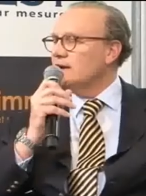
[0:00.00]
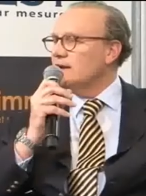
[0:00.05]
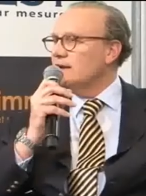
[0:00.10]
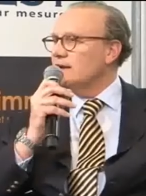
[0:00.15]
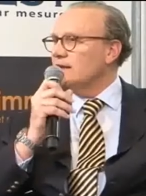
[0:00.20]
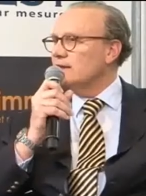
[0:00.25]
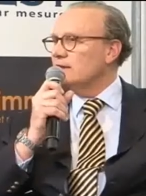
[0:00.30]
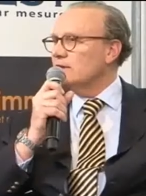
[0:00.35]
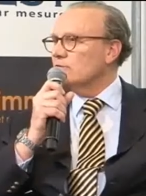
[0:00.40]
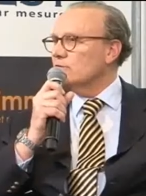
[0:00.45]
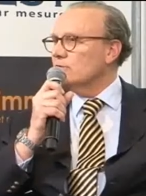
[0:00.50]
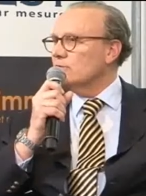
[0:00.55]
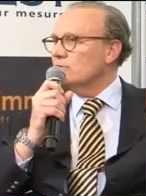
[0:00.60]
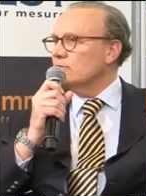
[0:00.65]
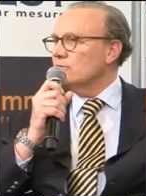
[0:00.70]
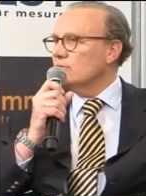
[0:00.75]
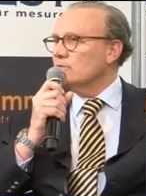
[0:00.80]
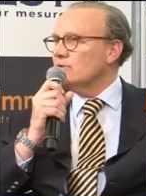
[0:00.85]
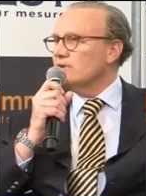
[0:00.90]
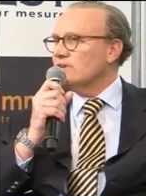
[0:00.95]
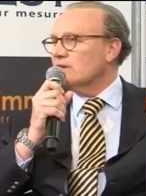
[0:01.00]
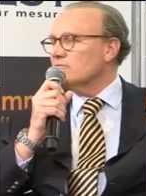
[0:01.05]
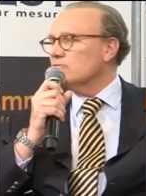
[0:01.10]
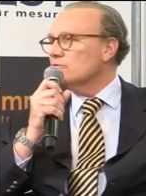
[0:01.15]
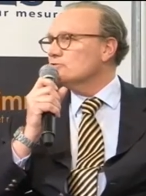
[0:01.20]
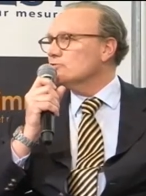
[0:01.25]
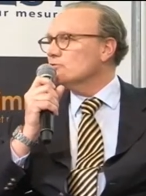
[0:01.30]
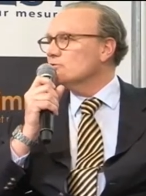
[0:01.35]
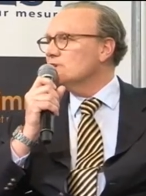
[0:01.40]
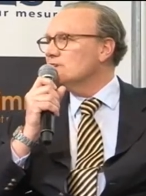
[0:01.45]
les, euh,
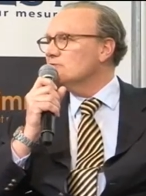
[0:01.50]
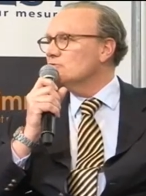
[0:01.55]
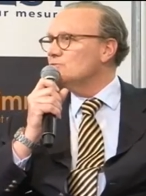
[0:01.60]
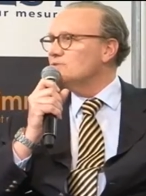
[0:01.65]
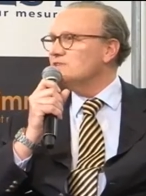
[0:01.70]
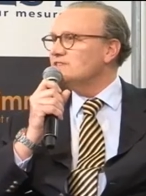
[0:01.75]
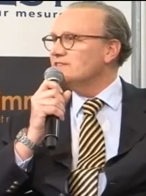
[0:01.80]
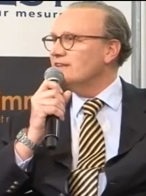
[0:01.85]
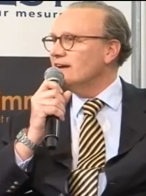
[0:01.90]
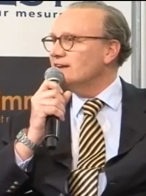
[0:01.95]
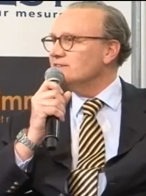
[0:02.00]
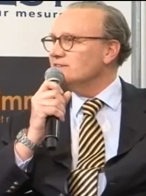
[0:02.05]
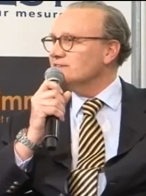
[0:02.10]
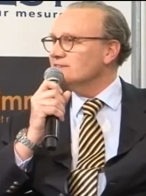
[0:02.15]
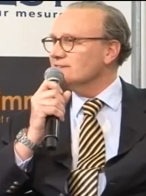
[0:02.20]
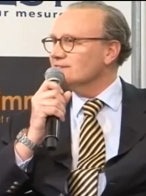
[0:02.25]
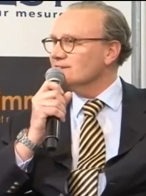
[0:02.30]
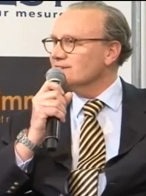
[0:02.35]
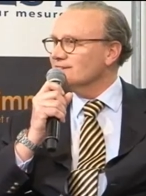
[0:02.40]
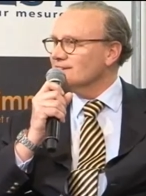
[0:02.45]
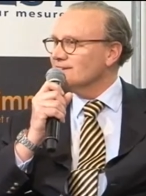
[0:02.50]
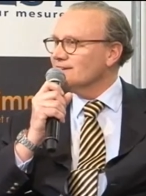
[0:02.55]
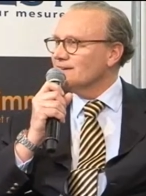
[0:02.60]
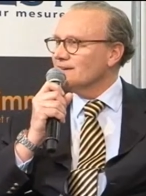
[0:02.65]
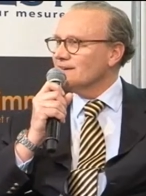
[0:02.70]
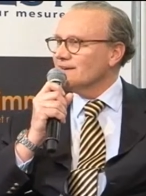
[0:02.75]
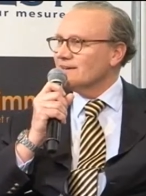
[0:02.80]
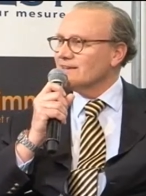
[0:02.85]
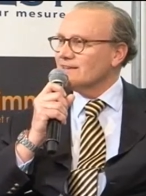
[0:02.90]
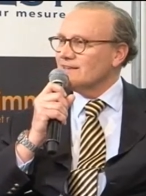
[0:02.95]
aventuriers du business
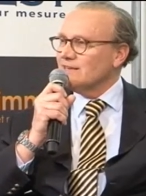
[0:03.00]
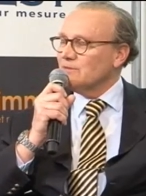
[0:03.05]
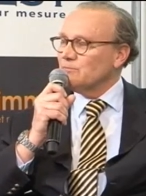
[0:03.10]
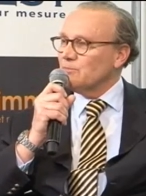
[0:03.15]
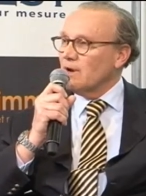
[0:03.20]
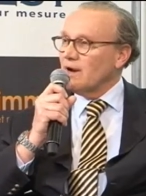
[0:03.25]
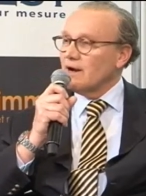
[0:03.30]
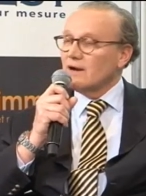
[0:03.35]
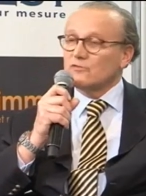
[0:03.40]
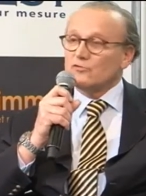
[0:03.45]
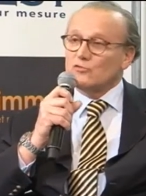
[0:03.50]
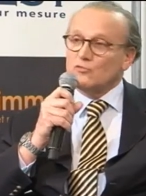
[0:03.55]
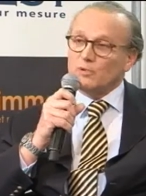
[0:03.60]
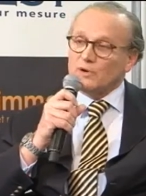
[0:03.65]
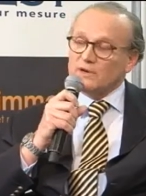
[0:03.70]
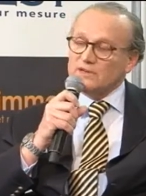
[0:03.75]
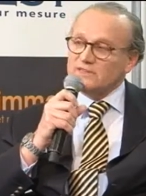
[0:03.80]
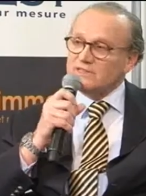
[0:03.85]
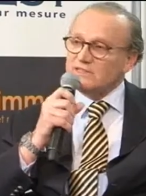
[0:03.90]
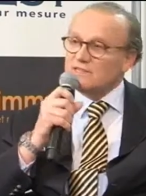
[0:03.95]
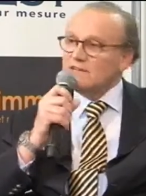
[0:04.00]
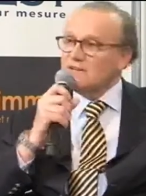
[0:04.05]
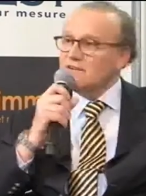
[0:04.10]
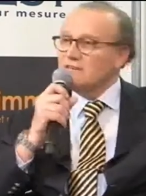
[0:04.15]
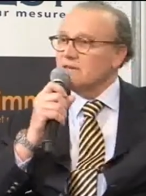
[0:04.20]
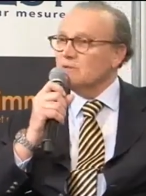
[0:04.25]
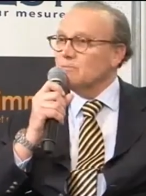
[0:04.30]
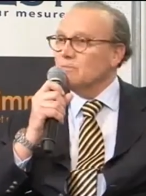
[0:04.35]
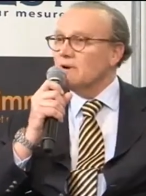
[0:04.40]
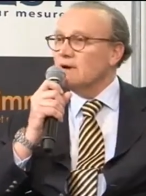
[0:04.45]
qui partent au Brésil,
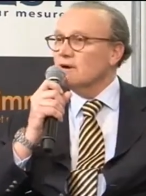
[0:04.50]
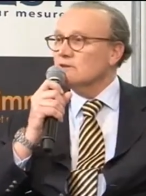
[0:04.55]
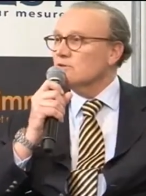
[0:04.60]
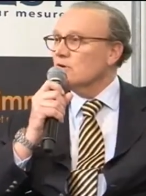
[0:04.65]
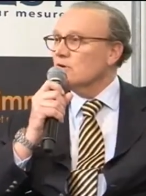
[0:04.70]
qui partent